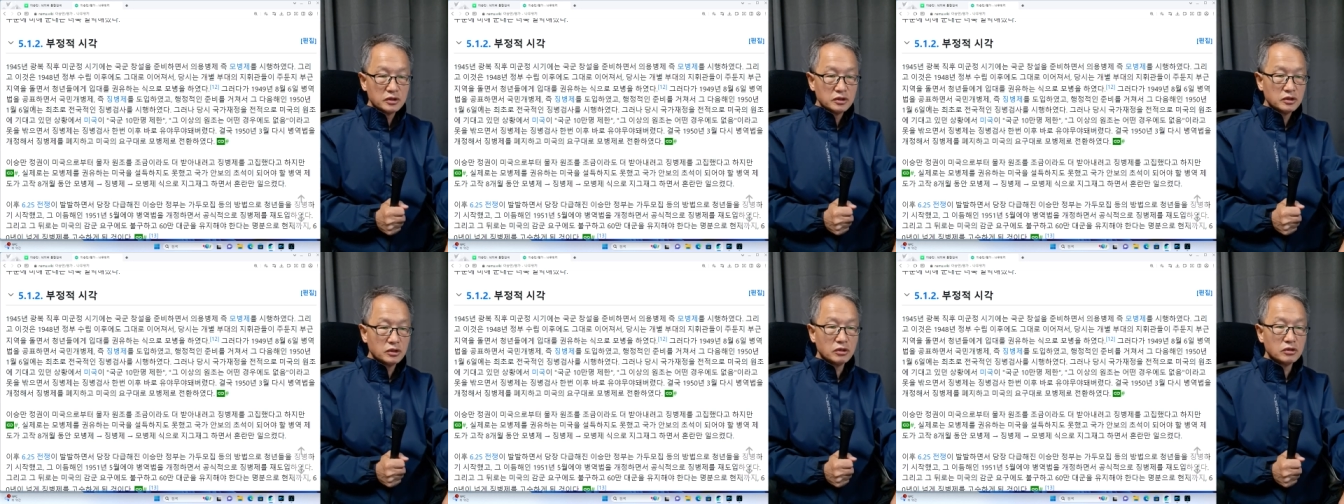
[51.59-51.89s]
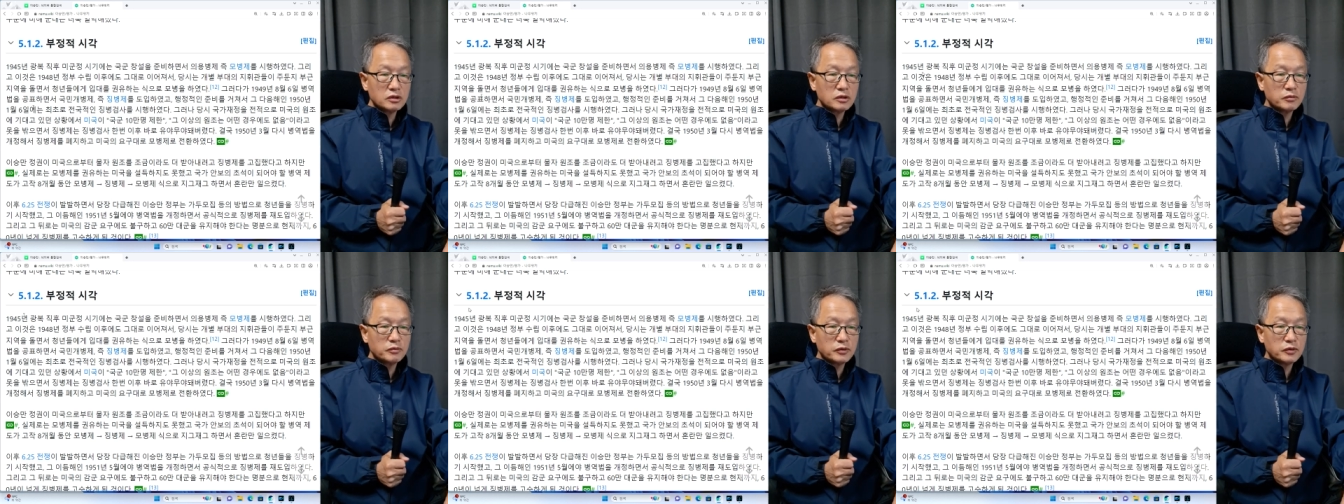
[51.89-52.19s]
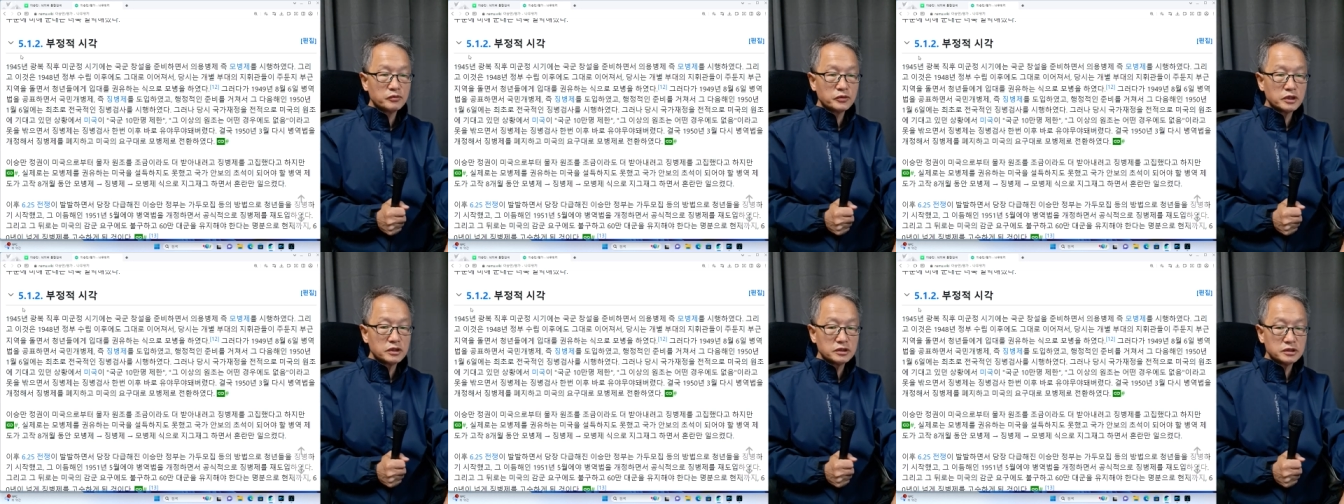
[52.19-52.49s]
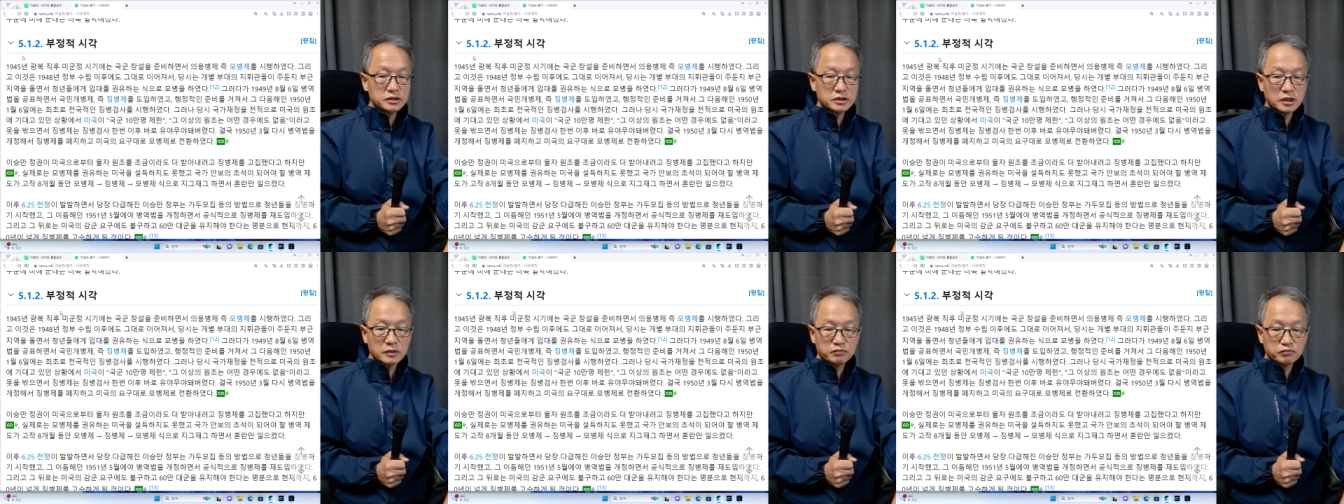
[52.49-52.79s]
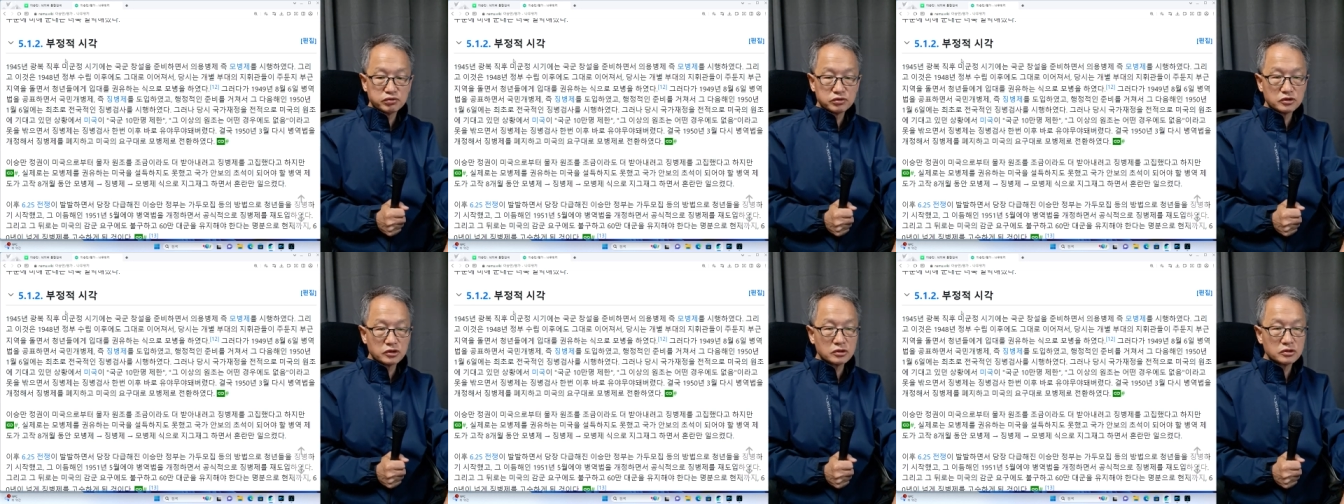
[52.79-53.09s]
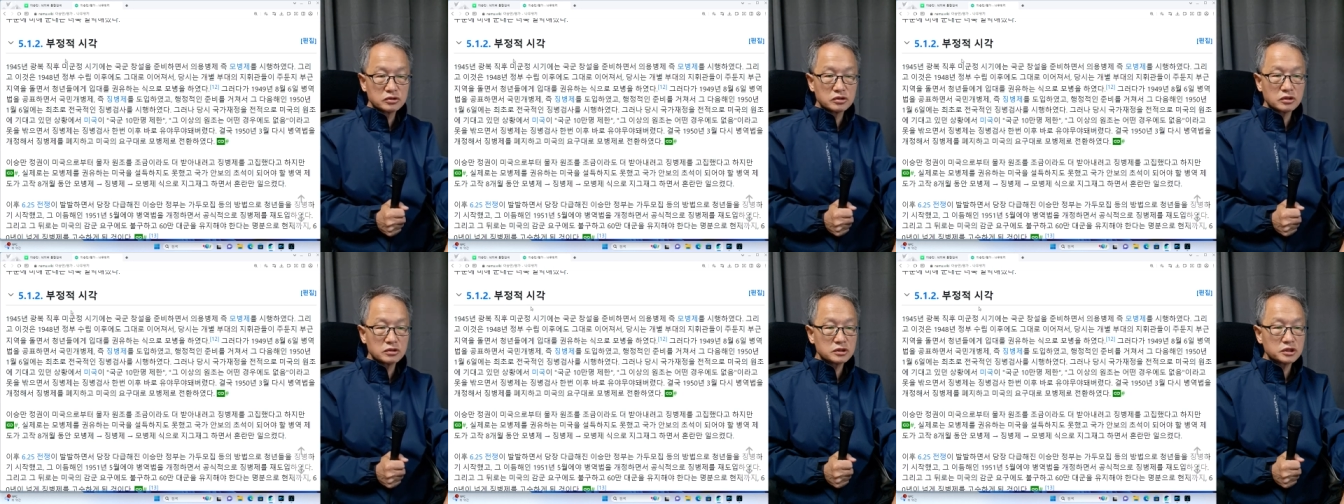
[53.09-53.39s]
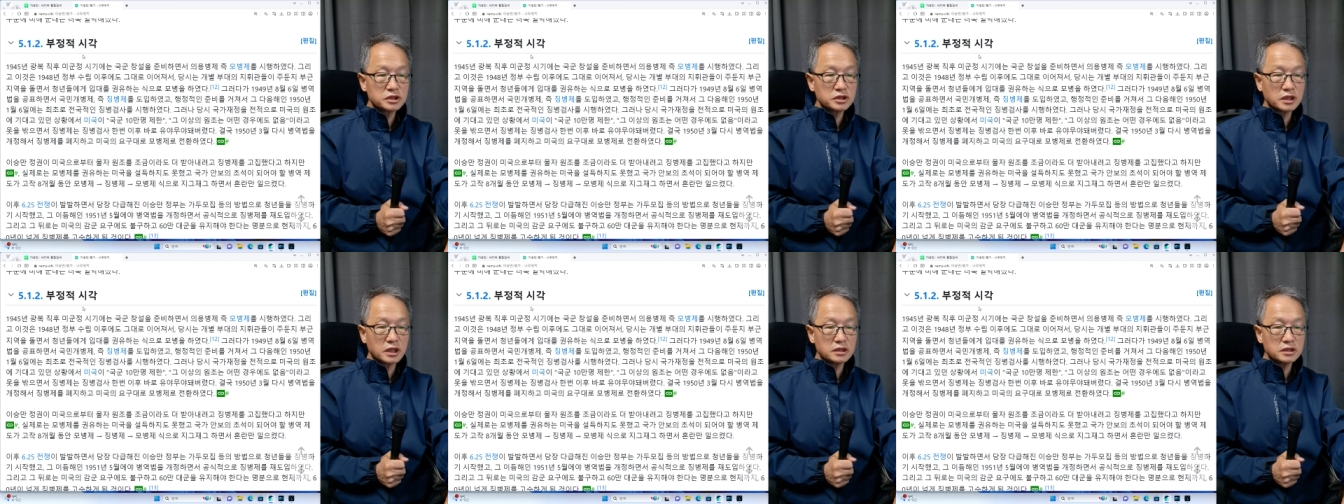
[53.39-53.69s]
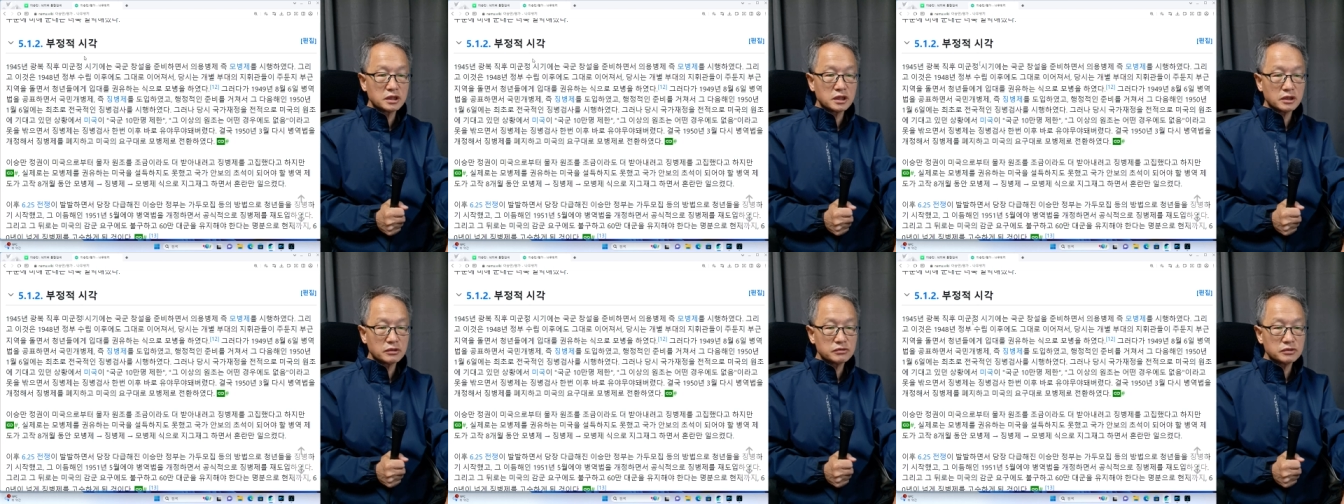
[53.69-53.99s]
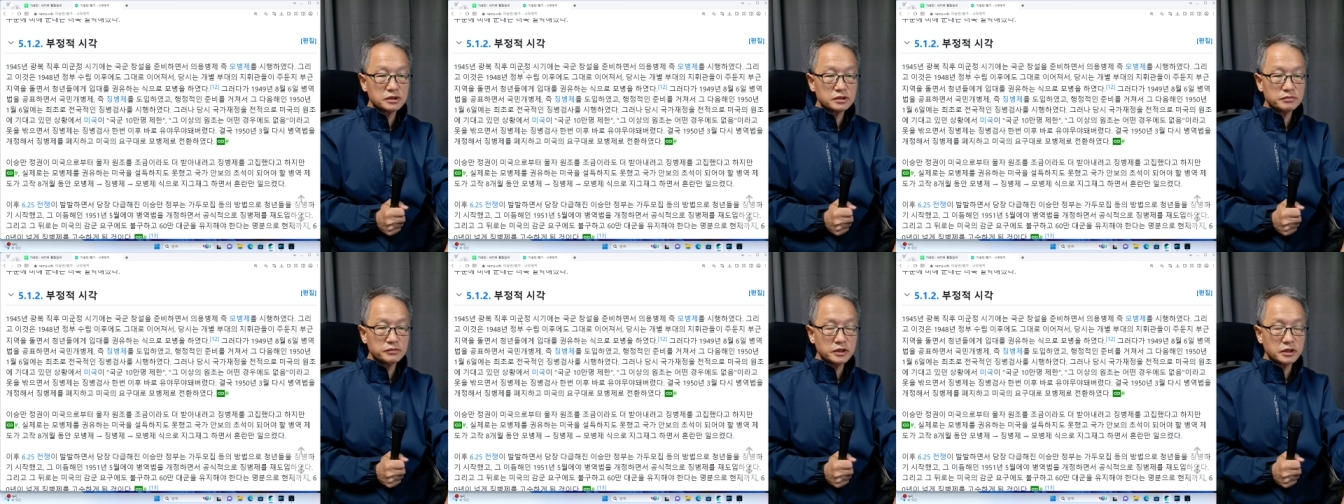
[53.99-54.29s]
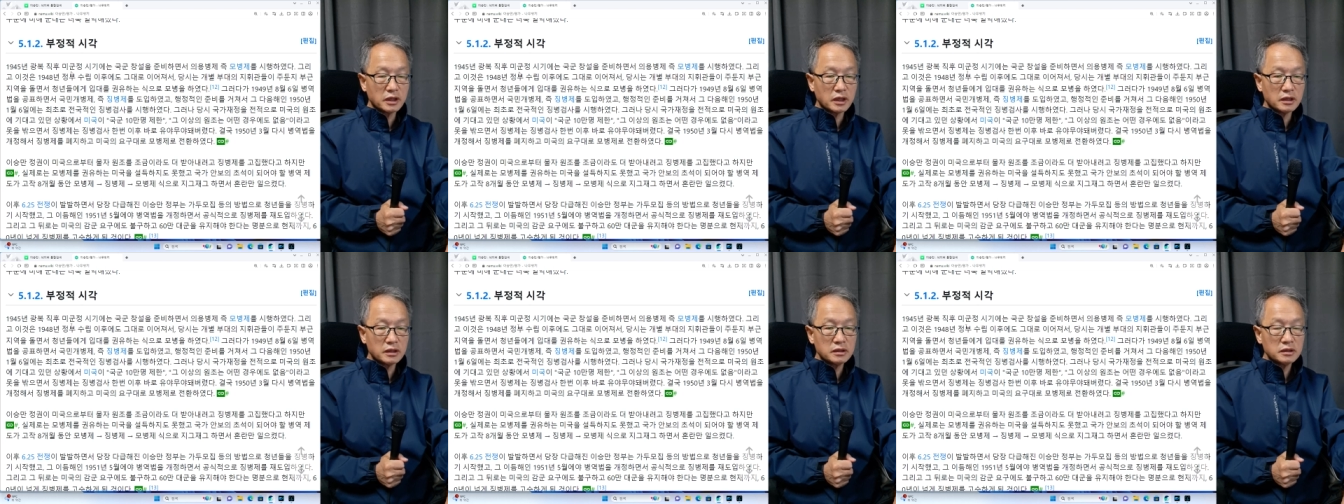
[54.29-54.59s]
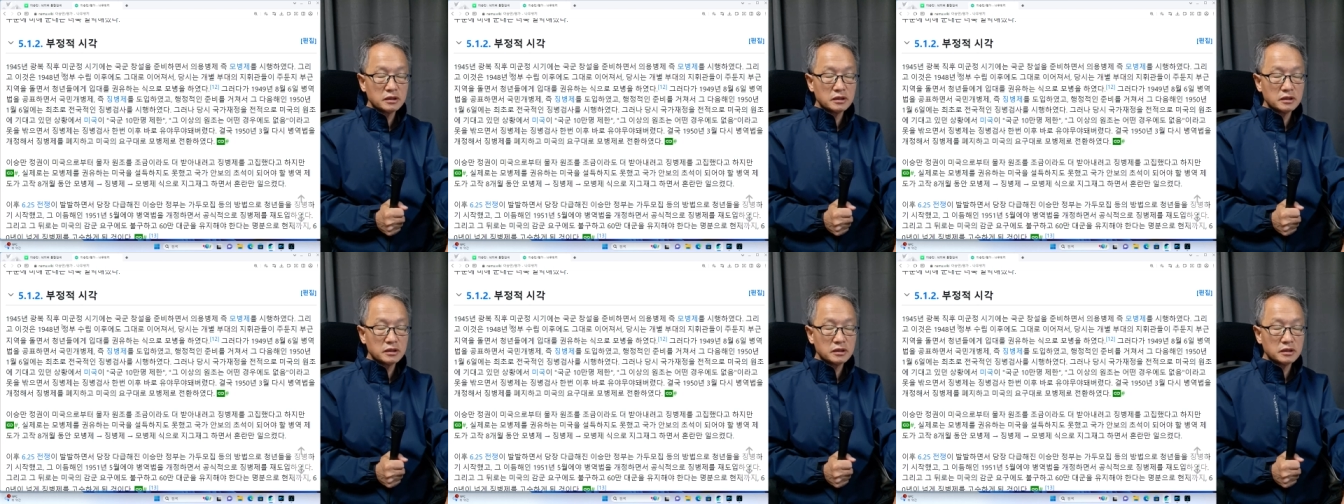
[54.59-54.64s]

여기 보면은 이제 부정적 시각이라고 있습니다.